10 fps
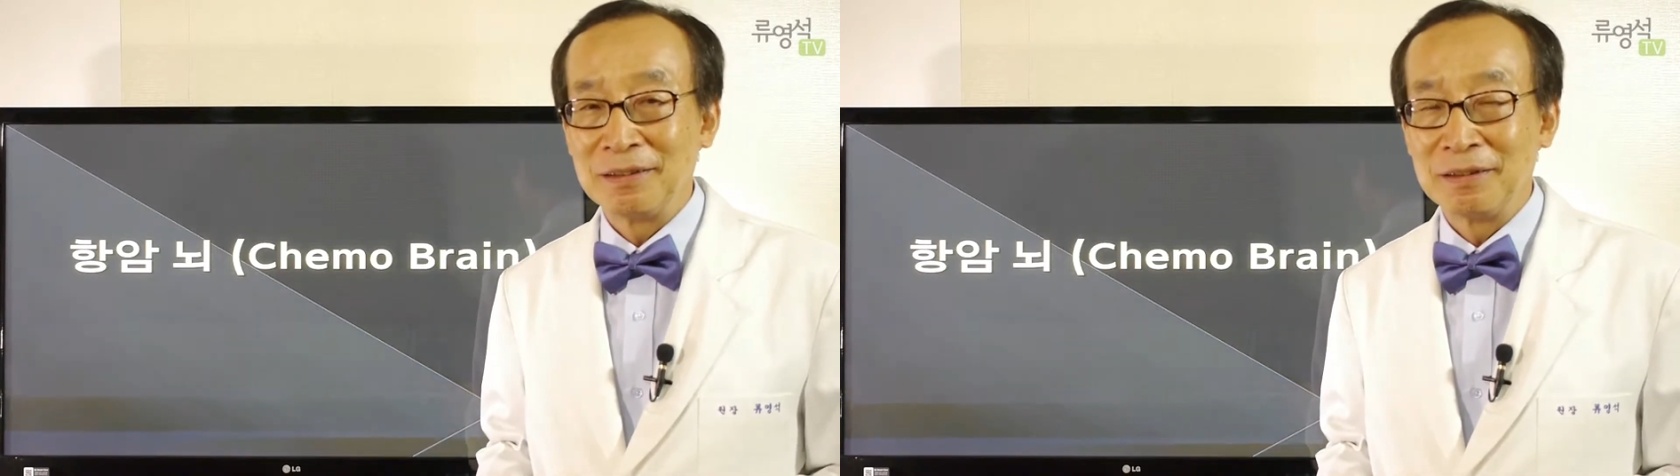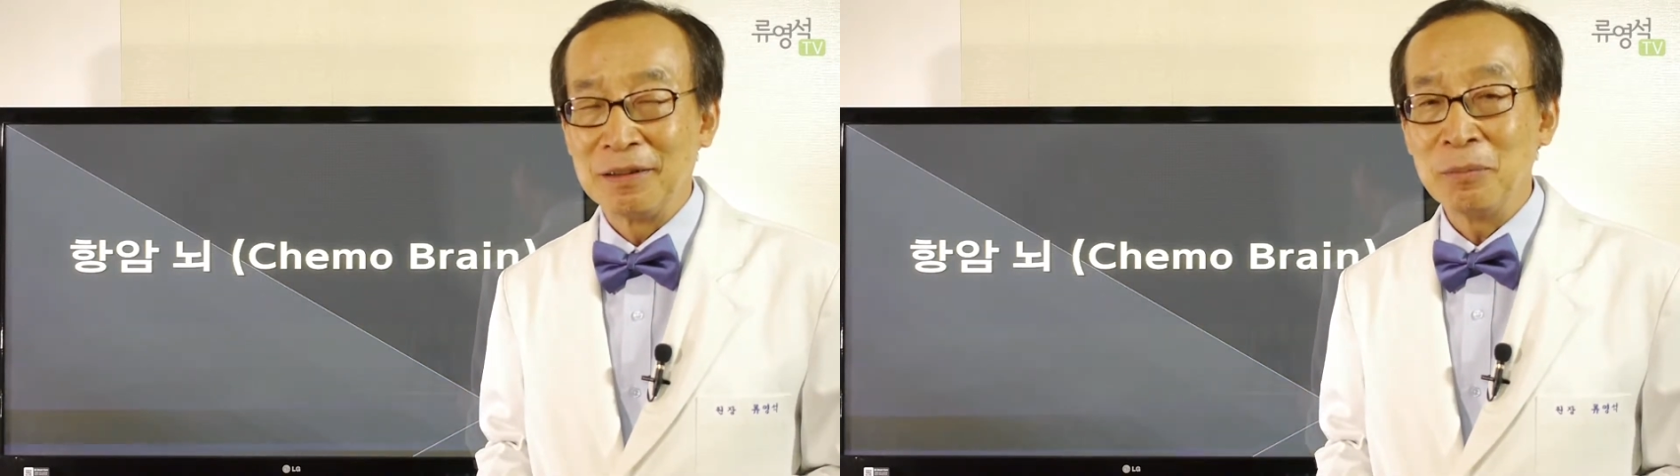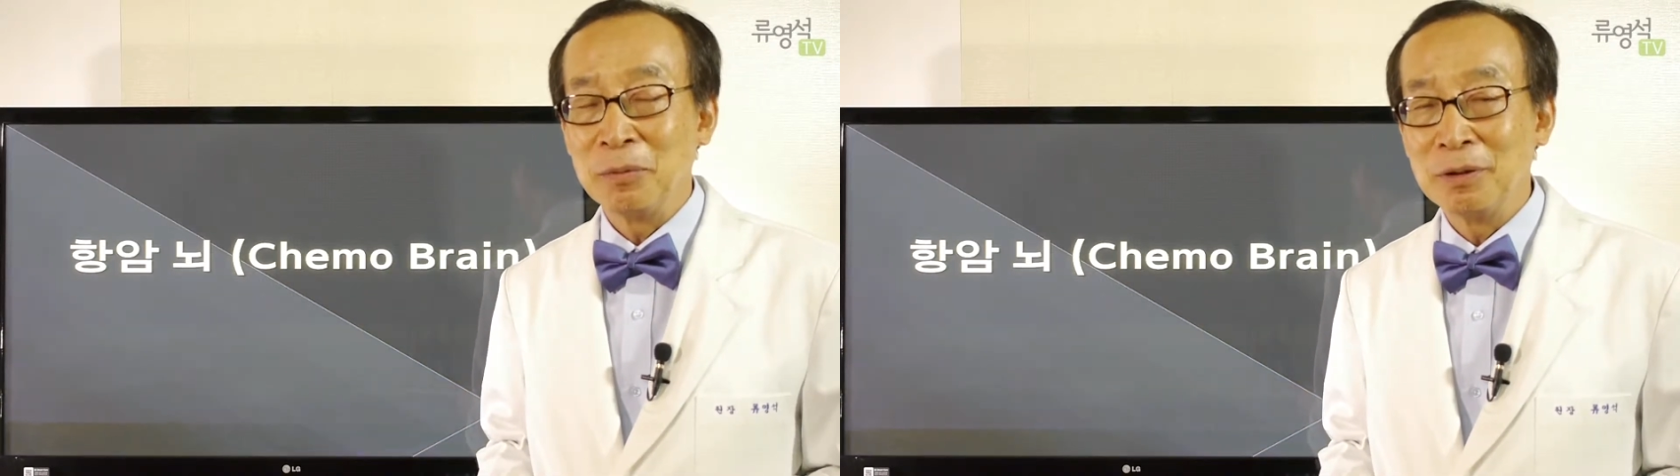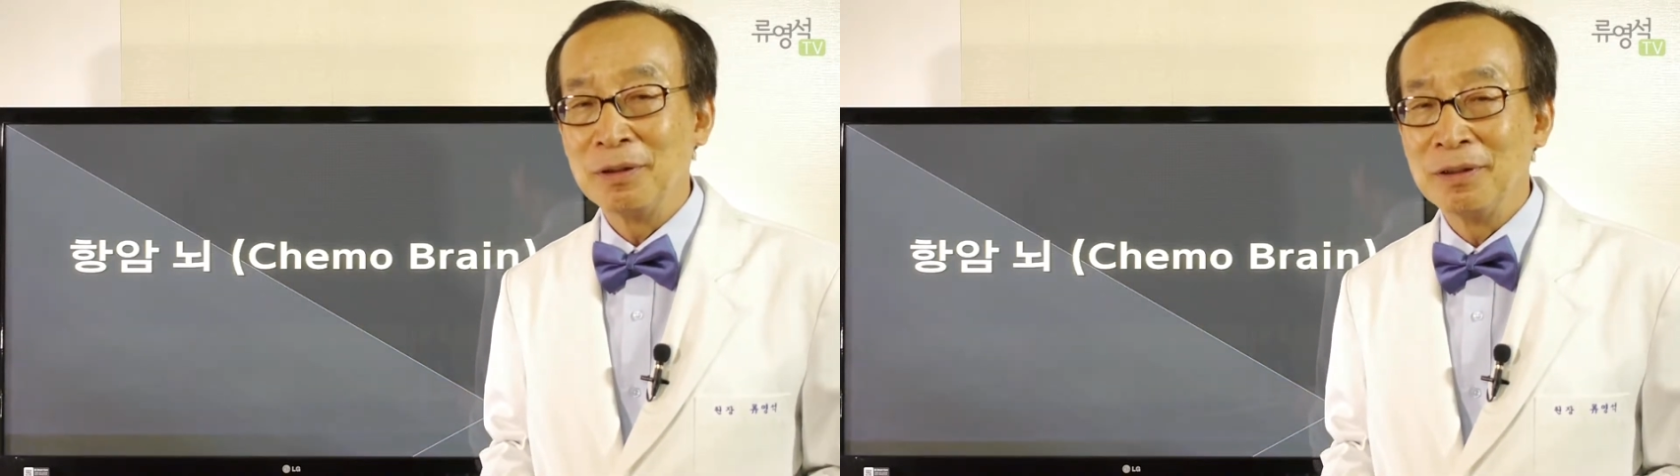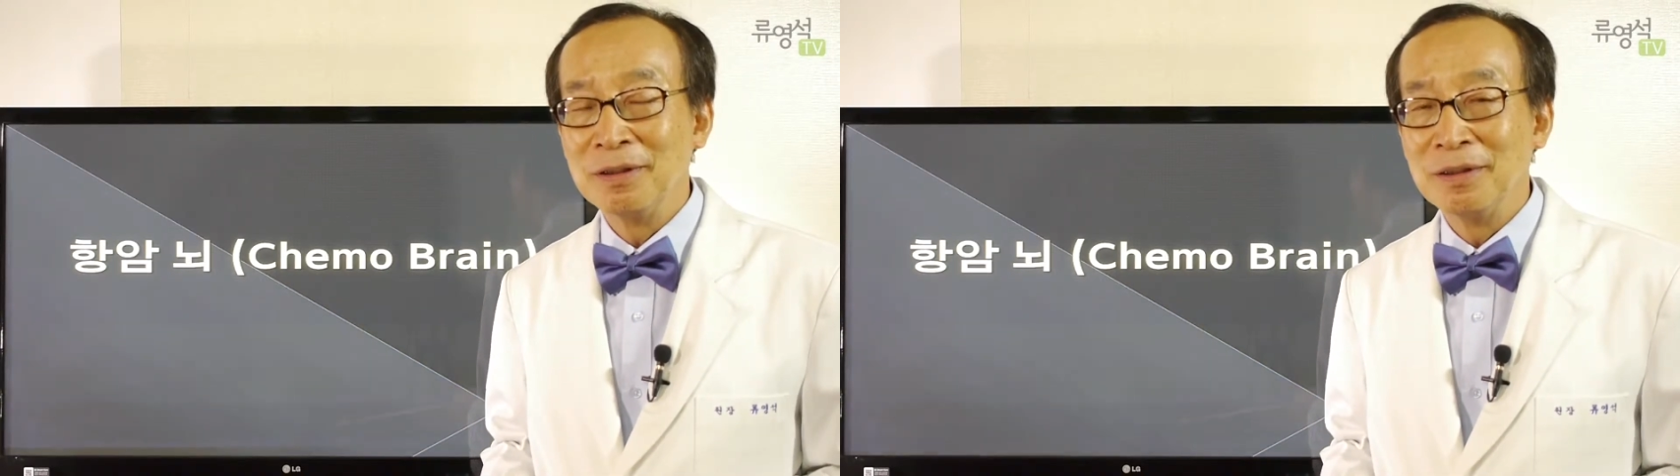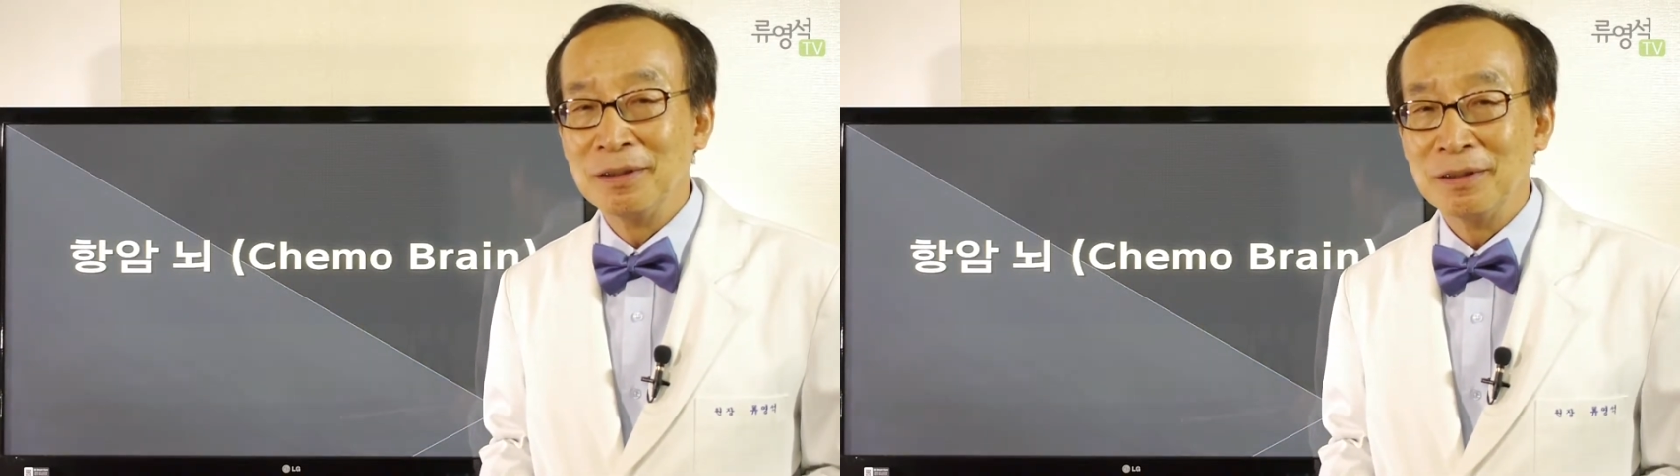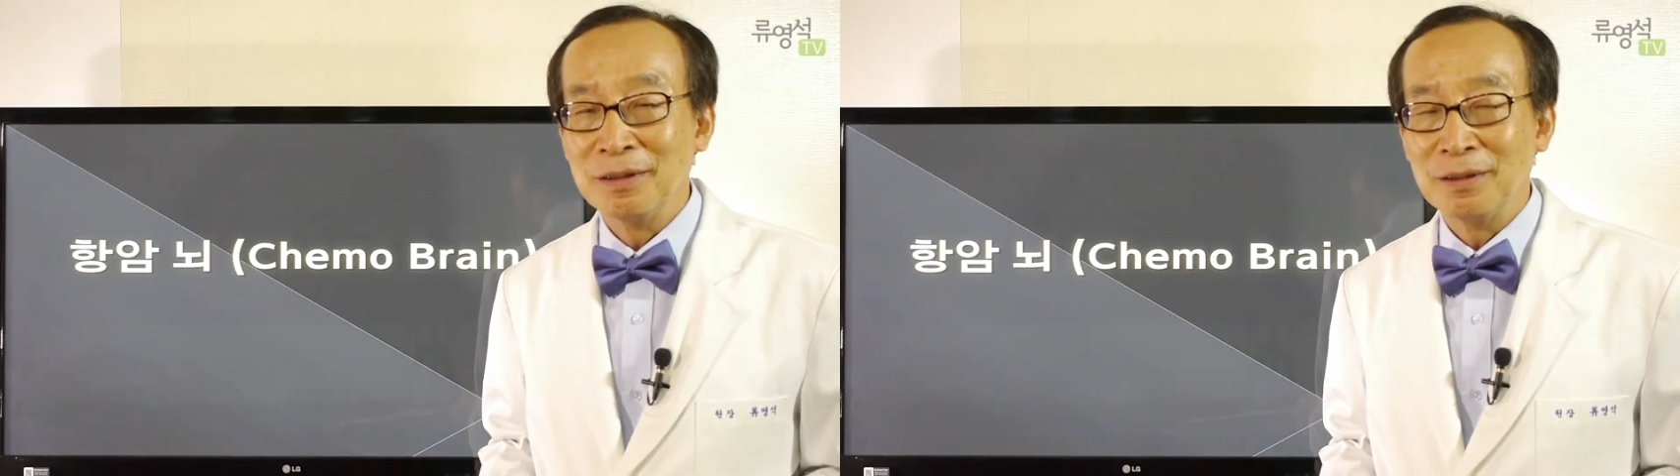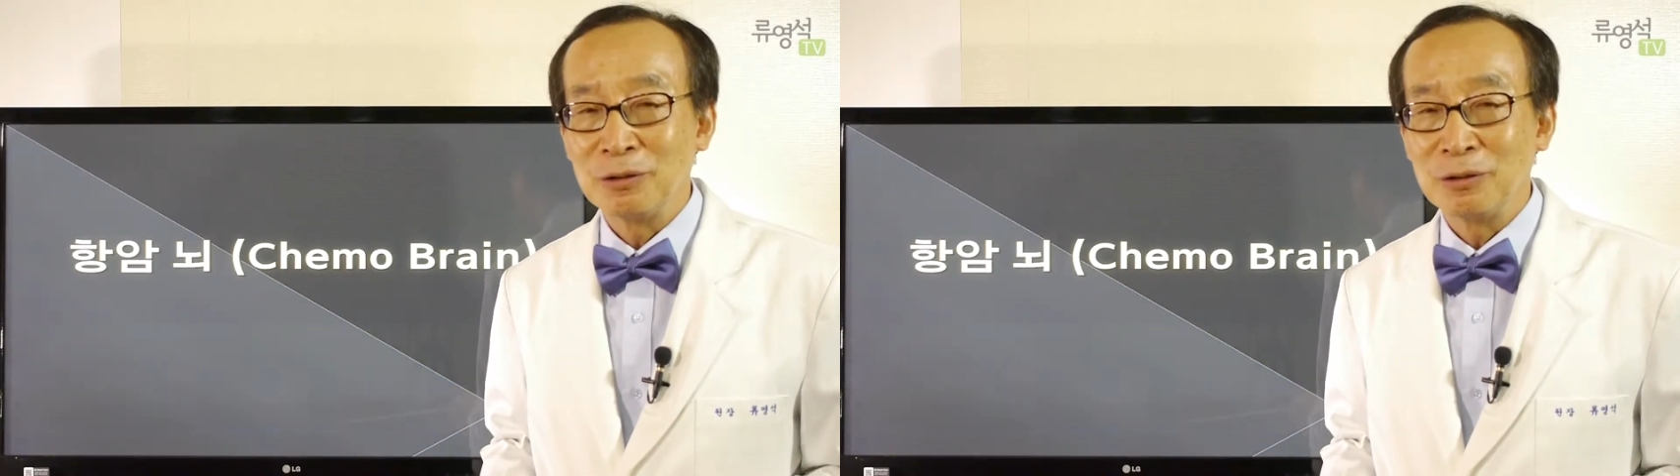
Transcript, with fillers: 그게 뭐 어,